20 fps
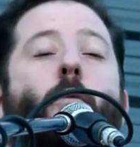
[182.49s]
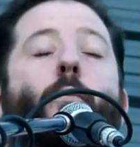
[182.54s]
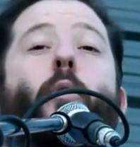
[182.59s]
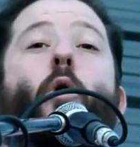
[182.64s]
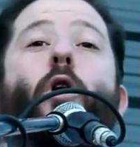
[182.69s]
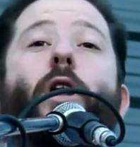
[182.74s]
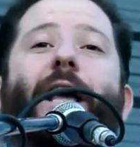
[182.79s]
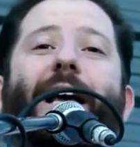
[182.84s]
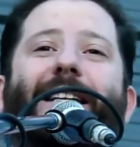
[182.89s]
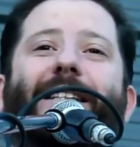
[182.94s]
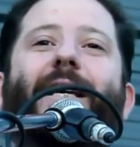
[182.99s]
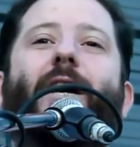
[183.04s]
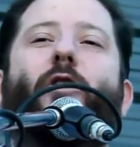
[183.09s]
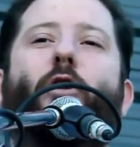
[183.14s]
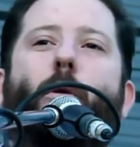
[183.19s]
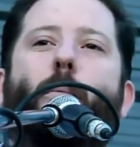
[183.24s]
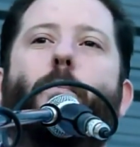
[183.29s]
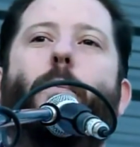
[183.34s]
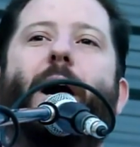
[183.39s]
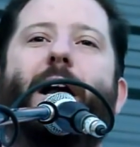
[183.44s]
Porque ese
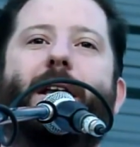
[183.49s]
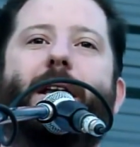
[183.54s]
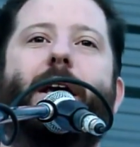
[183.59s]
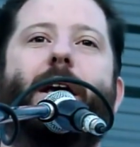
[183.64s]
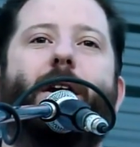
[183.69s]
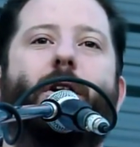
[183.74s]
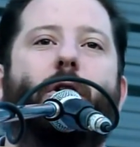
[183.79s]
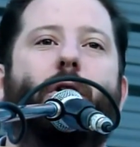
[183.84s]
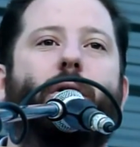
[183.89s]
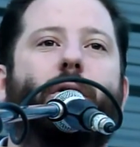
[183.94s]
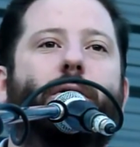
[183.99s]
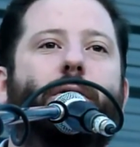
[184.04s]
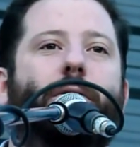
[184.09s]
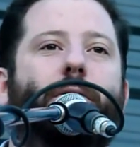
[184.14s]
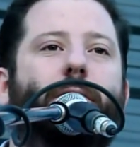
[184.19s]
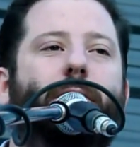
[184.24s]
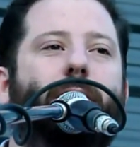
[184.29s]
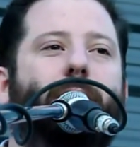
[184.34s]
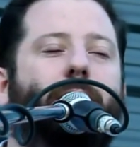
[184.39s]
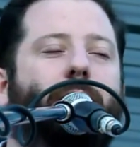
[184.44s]
compañero
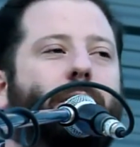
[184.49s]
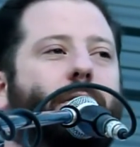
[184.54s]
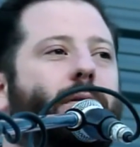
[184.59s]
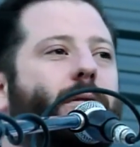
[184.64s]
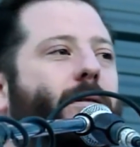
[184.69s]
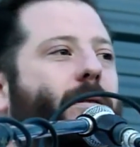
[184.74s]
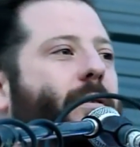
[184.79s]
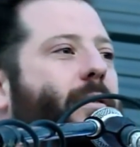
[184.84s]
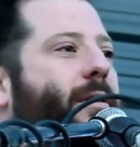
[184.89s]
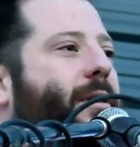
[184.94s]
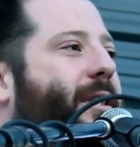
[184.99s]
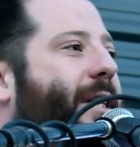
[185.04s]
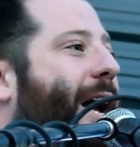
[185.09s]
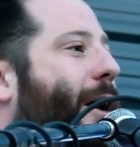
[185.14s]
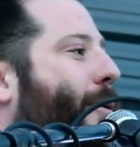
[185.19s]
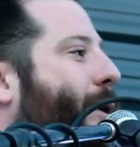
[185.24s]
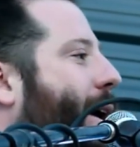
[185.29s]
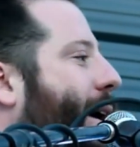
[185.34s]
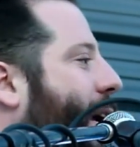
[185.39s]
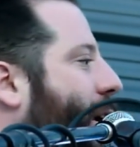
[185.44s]

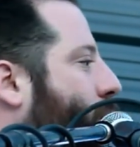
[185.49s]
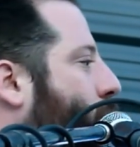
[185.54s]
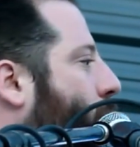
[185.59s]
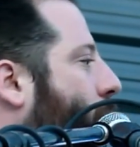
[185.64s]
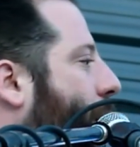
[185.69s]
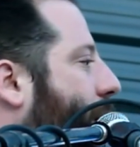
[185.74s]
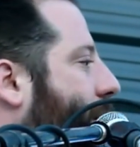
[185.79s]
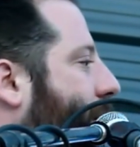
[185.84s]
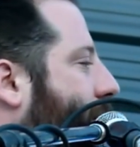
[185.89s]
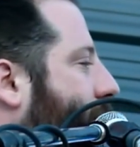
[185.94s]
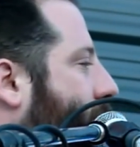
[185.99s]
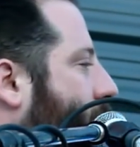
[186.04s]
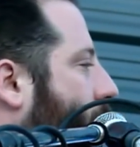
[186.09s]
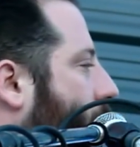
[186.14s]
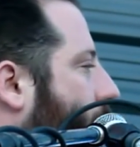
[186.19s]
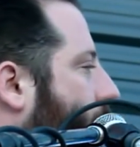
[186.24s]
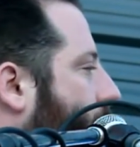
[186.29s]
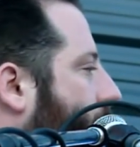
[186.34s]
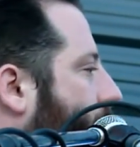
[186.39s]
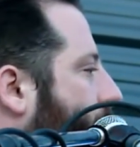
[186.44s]
sabe que su
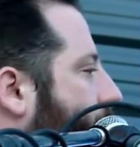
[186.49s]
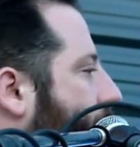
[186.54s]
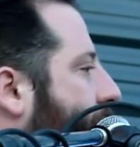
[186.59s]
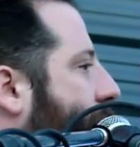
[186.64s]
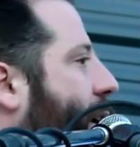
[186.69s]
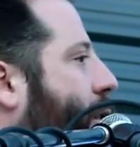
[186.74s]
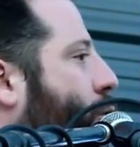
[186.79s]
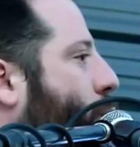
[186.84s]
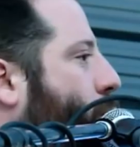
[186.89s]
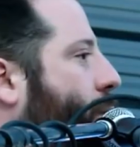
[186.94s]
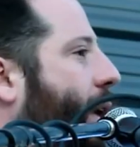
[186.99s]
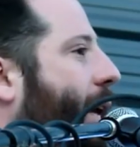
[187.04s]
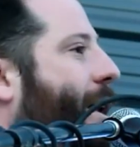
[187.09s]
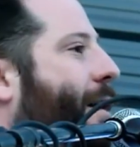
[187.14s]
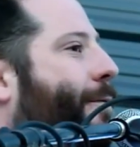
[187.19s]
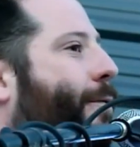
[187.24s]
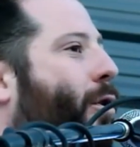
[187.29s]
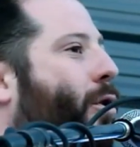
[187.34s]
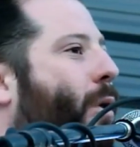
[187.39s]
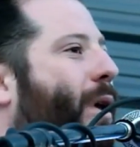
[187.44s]
decisión, que su
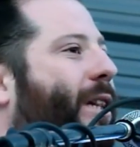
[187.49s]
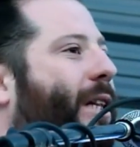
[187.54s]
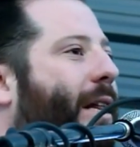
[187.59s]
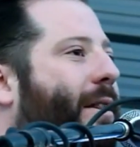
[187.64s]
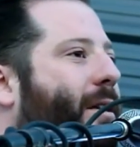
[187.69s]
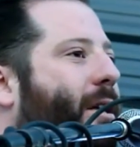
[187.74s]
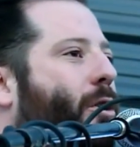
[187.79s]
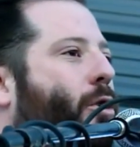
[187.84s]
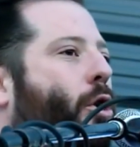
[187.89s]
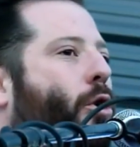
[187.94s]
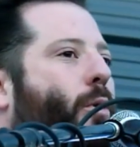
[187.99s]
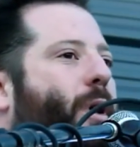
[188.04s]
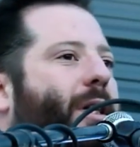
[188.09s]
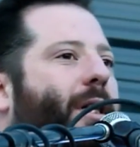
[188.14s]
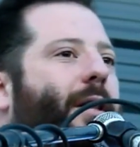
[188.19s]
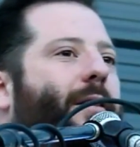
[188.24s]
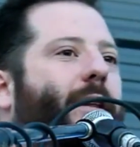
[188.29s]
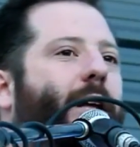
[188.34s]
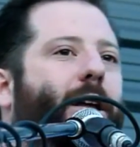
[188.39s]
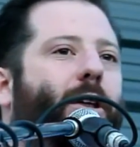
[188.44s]
teléfono atendido o no
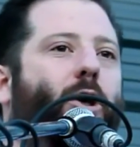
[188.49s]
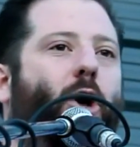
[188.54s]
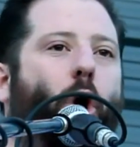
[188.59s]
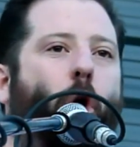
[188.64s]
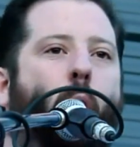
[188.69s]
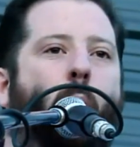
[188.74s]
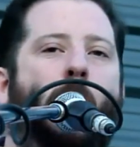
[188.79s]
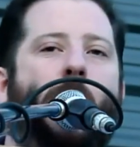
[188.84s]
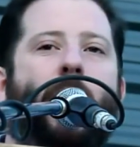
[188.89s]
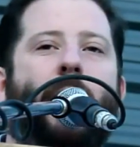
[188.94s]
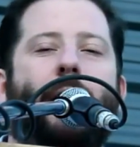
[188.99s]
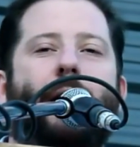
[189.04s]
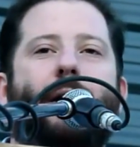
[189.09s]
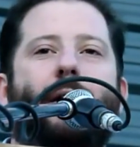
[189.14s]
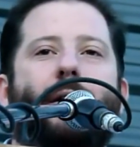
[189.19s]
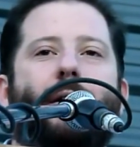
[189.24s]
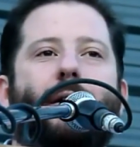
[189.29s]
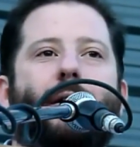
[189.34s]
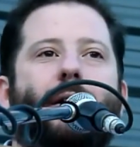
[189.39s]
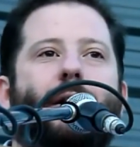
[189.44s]
atendido,
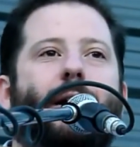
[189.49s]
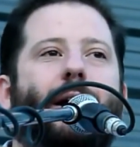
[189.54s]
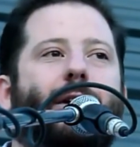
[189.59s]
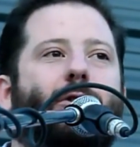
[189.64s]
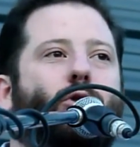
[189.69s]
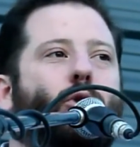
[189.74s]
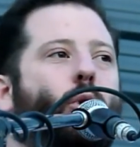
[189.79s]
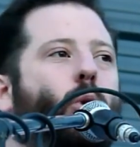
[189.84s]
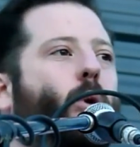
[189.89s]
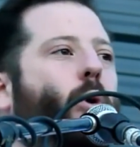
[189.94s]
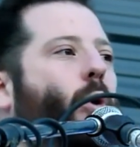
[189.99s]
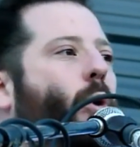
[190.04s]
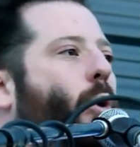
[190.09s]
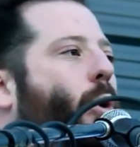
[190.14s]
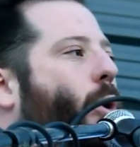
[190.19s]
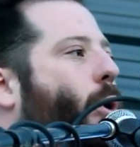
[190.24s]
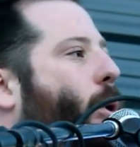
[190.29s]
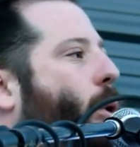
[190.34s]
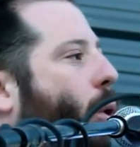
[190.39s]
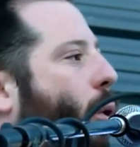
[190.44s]
que
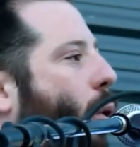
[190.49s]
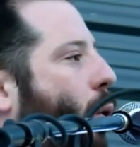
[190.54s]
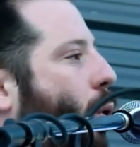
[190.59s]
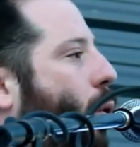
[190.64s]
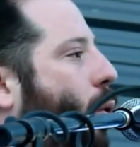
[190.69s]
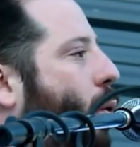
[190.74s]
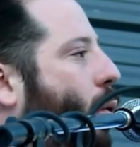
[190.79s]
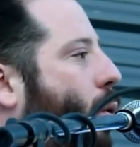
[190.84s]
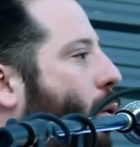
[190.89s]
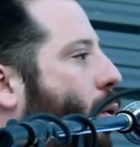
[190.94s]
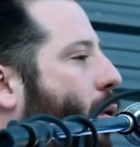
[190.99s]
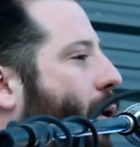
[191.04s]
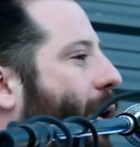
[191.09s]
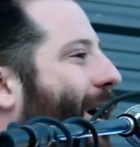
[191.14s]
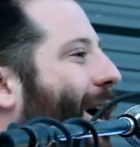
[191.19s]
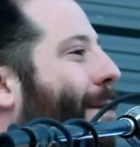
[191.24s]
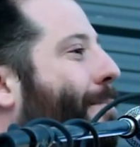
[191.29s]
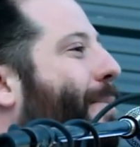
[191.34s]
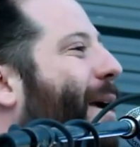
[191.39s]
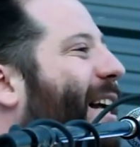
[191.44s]
su
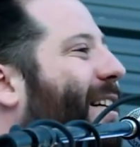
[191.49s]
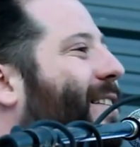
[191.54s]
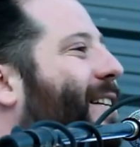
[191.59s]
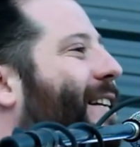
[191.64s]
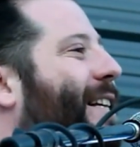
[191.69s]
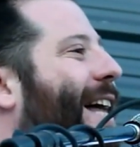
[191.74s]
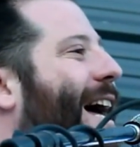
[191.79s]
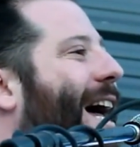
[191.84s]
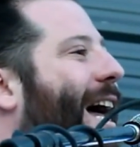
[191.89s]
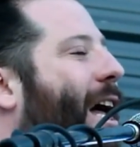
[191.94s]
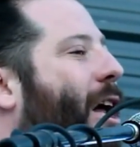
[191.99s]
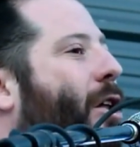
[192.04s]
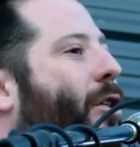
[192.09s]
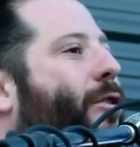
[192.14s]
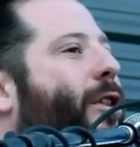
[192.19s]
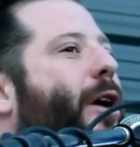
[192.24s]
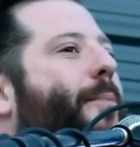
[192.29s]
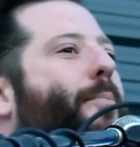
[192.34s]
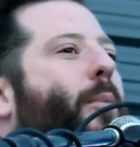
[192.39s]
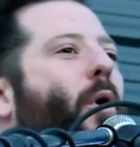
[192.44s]
capacidad
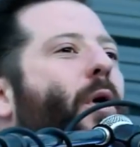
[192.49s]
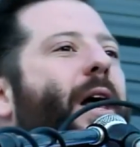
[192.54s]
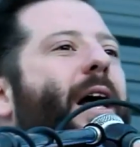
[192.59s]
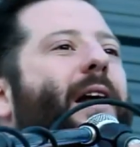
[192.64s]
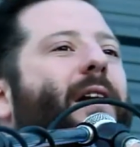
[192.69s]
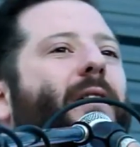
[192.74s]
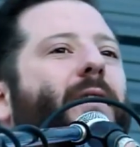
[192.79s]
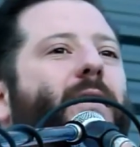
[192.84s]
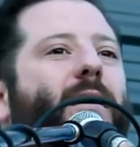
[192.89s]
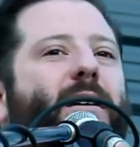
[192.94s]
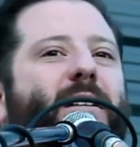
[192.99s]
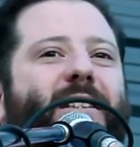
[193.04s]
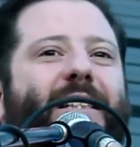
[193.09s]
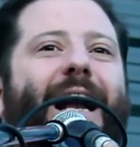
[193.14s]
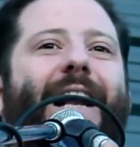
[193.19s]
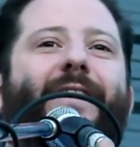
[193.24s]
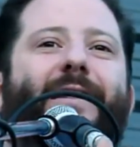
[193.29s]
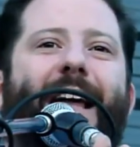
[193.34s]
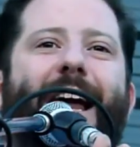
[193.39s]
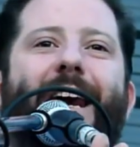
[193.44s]
de poder
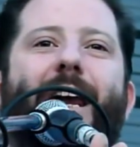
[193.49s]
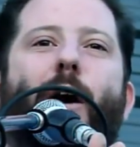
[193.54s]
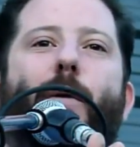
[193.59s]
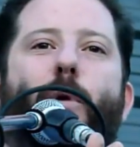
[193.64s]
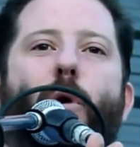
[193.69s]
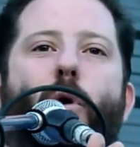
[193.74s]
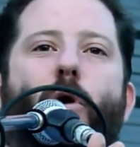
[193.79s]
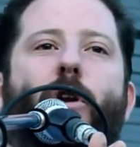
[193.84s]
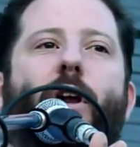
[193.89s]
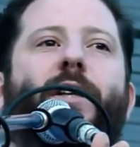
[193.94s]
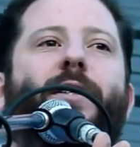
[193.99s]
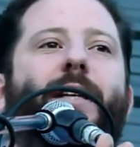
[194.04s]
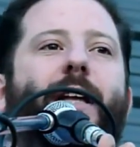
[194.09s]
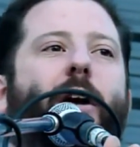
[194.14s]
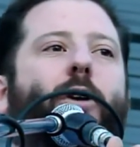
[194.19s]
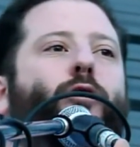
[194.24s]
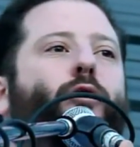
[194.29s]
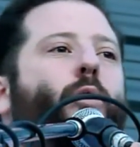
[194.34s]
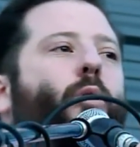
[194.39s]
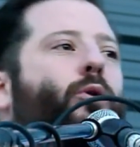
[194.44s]
saltar la burocracia y
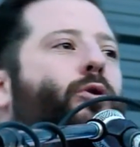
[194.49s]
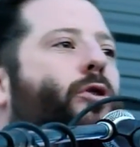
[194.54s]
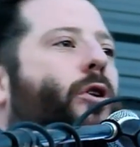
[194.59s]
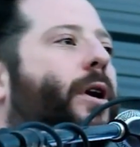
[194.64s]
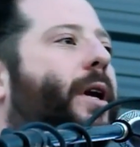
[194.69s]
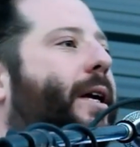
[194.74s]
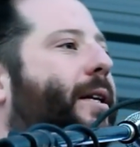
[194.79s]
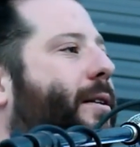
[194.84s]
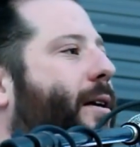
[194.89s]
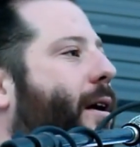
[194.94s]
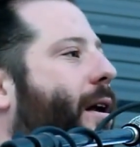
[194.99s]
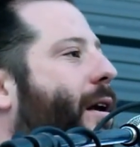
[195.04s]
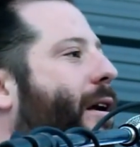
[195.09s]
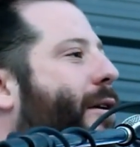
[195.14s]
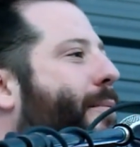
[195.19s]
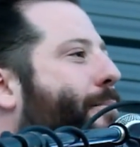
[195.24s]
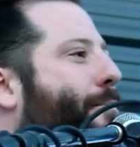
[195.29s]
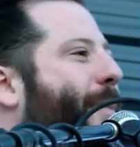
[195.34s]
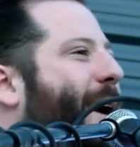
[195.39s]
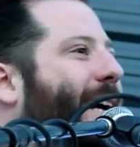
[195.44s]
dar soluciones le
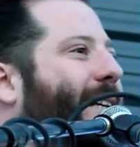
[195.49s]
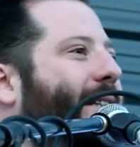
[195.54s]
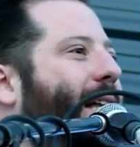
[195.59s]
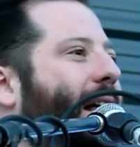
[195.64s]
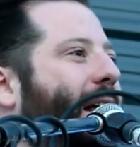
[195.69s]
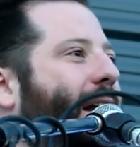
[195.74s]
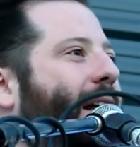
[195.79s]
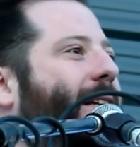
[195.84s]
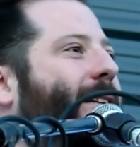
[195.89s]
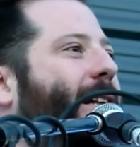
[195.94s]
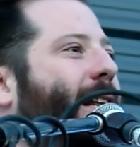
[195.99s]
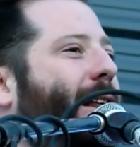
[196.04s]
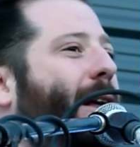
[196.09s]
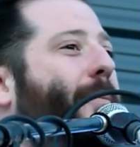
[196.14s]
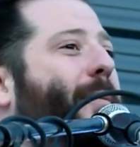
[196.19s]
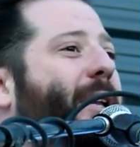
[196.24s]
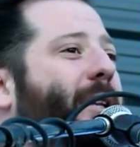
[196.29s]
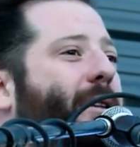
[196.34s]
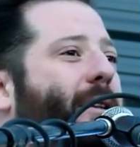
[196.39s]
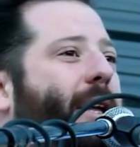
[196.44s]
impacta
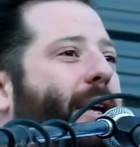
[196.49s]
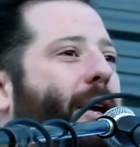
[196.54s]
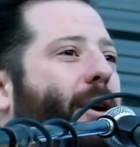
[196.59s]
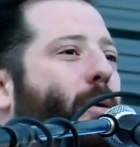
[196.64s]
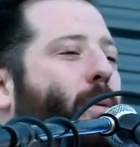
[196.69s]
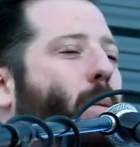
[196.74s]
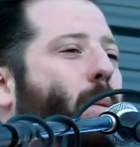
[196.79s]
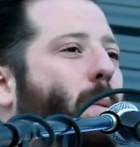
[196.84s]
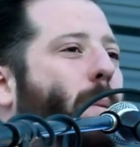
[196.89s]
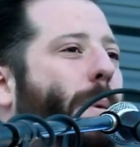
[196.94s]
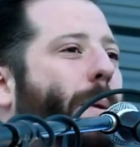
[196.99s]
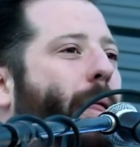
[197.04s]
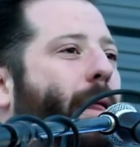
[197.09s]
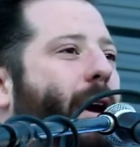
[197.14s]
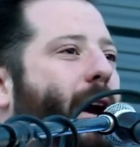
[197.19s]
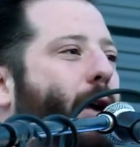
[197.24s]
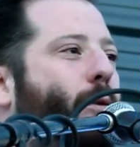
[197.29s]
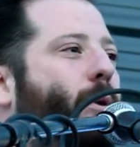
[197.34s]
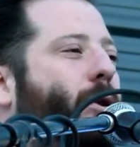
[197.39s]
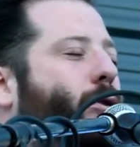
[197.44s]
directamente
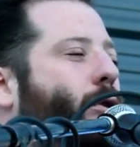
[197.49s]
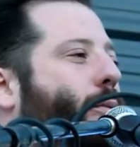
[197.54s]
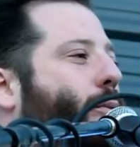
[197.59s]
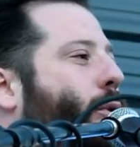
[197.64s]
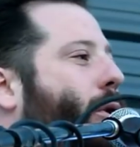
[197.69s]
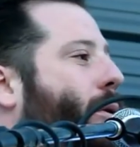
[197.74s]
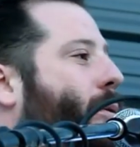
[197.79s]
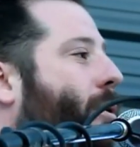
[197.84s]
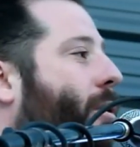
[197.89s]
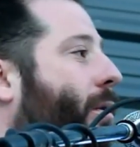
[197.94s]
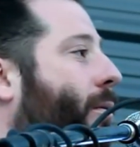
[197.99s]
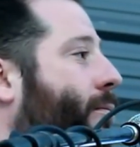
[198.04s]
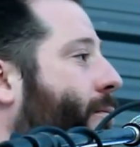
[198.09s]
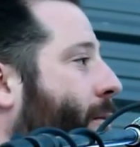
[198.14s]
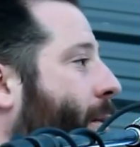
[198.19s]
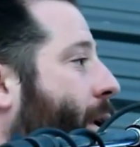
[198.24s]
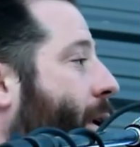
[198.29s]
a nuestro pueblo.